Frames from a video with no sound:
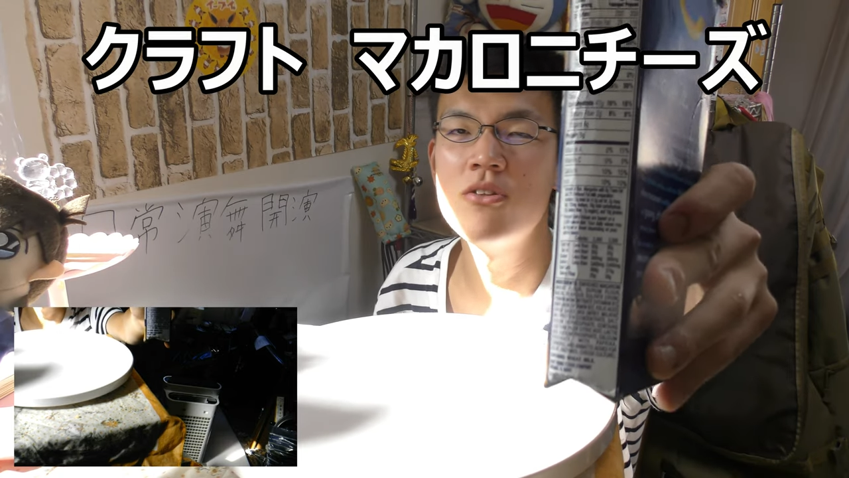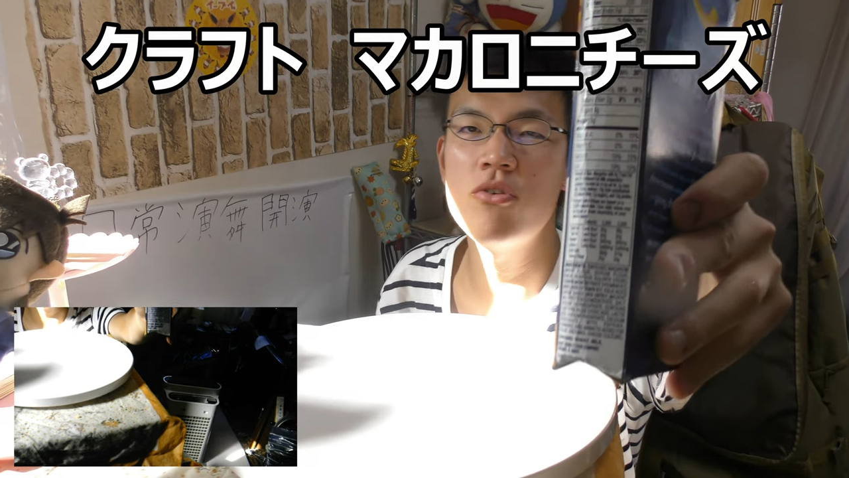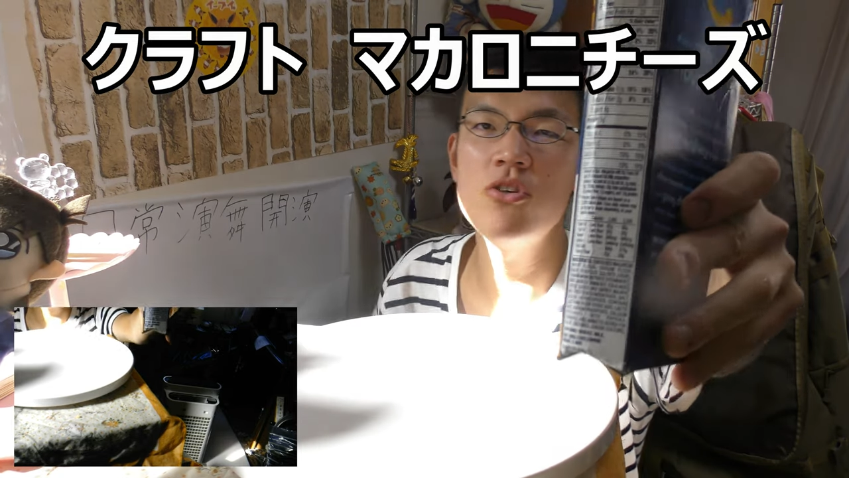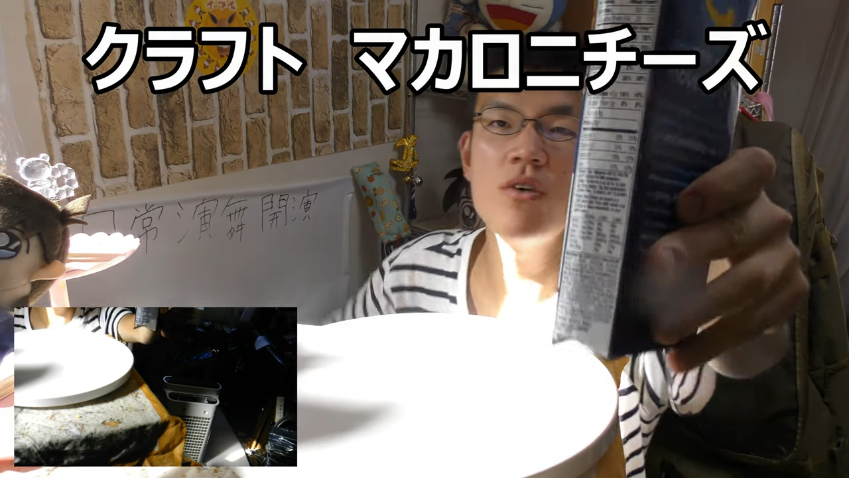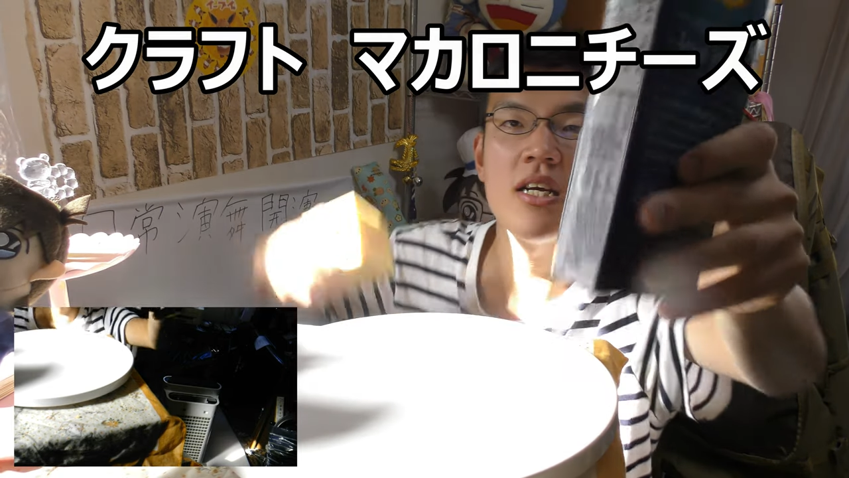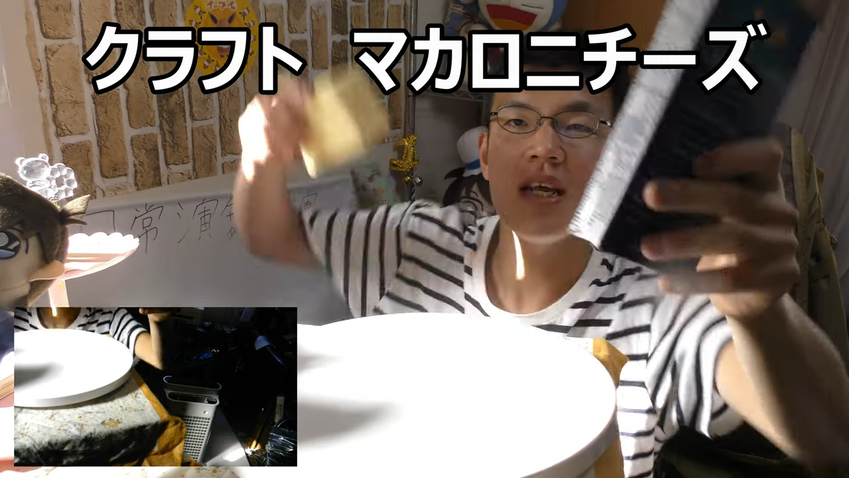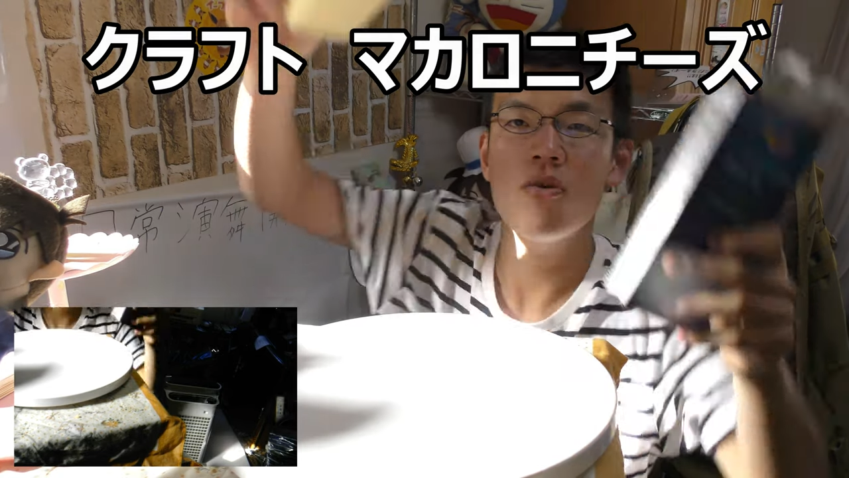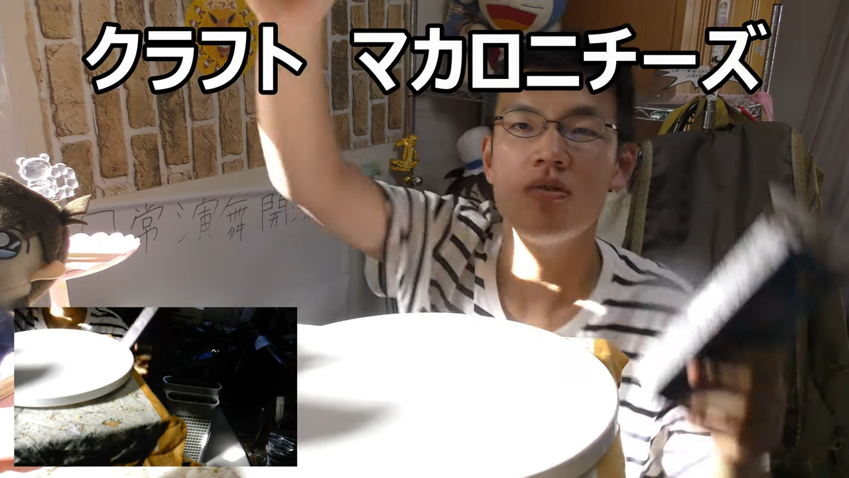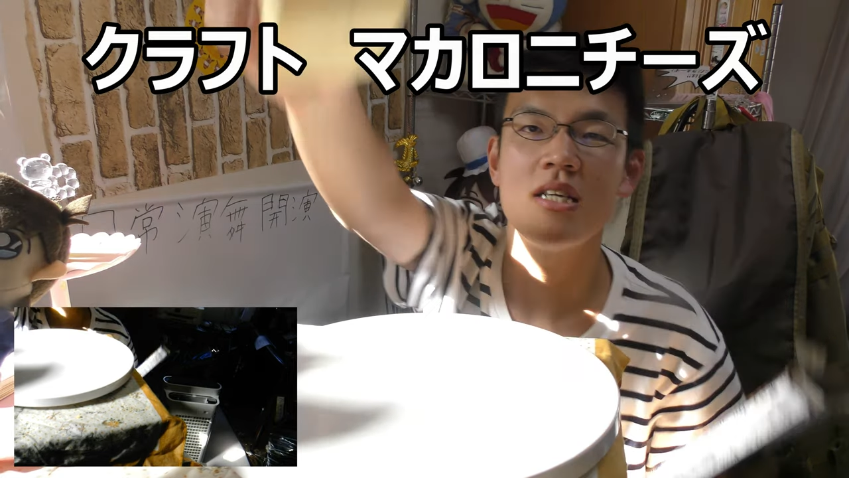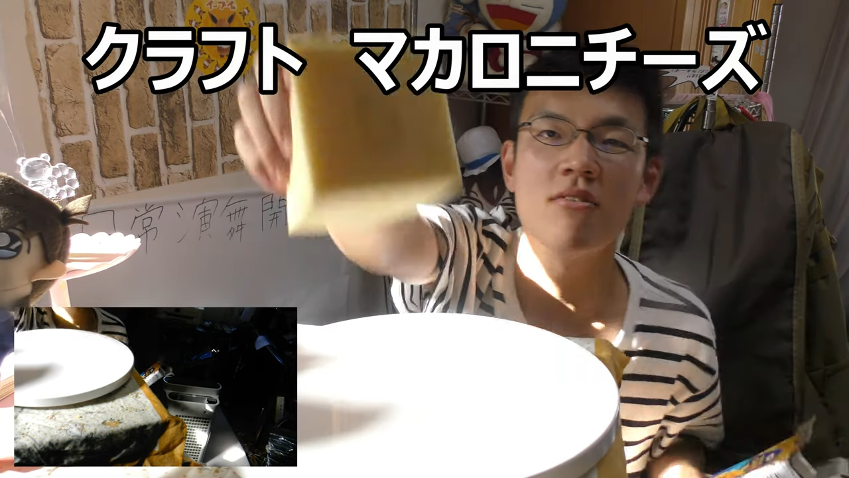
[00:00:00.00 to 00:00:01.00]
というわけで
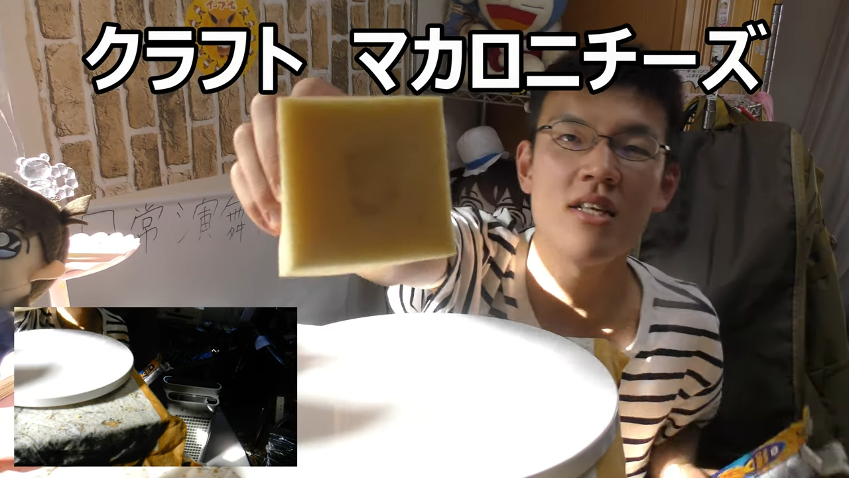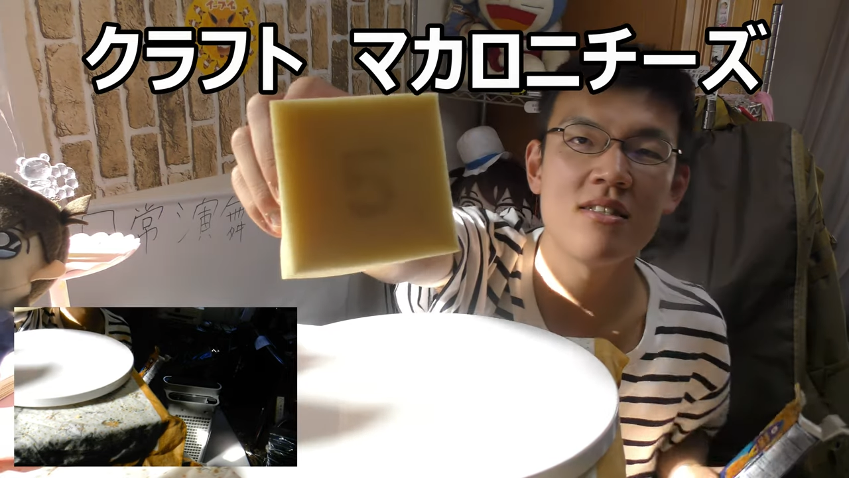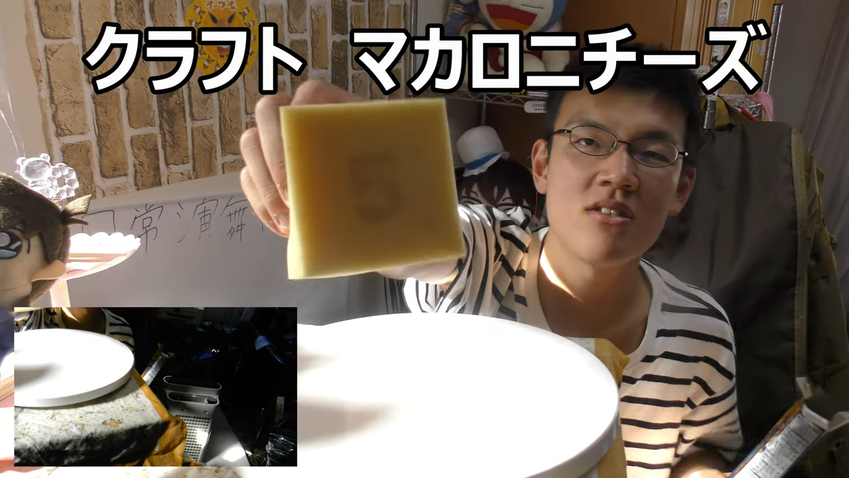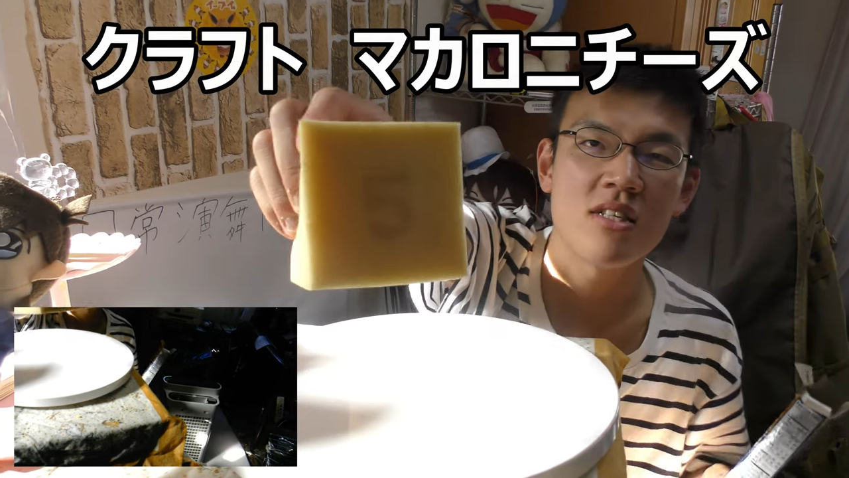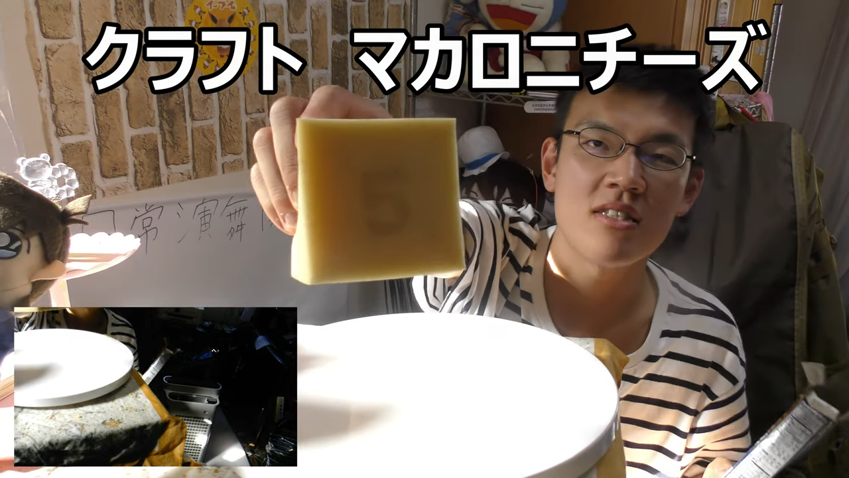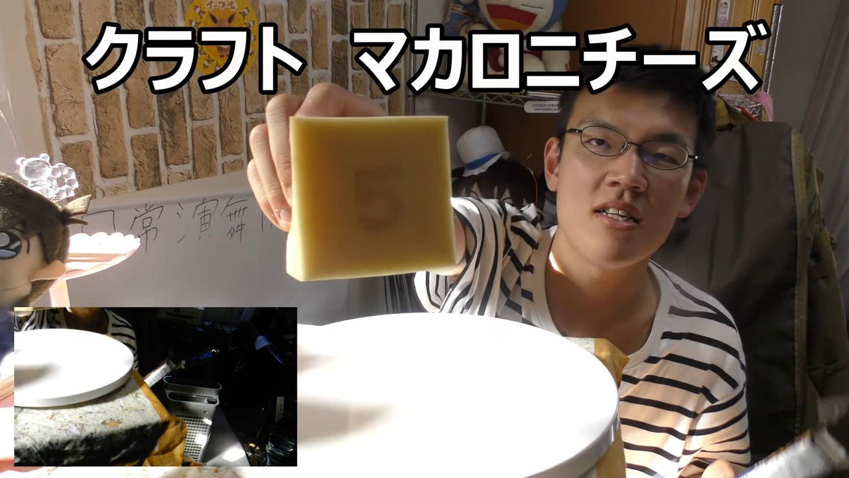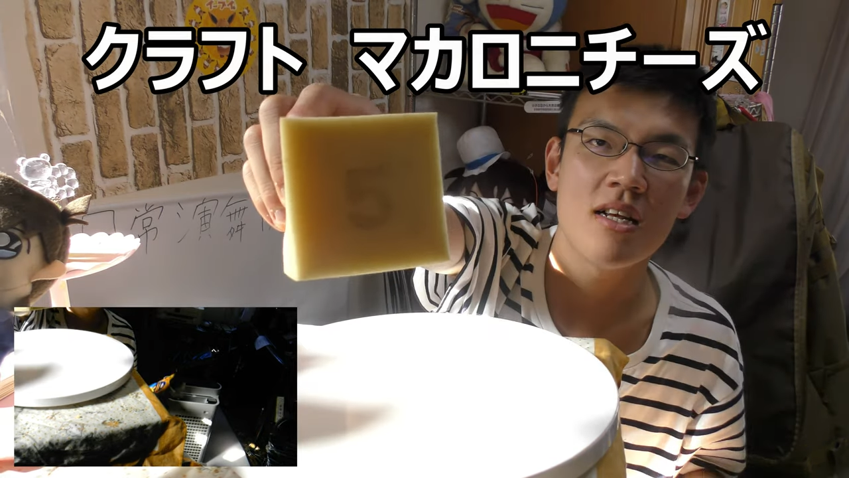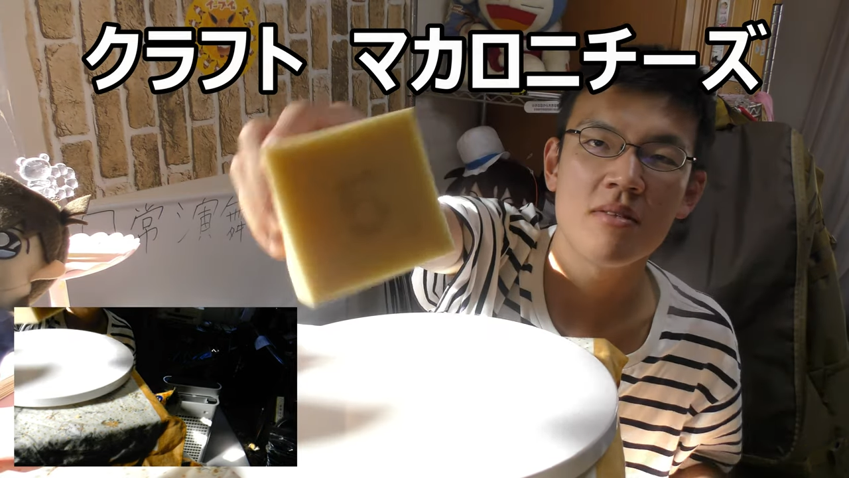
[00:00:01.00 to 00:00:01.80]
こちらの点数とさせていただ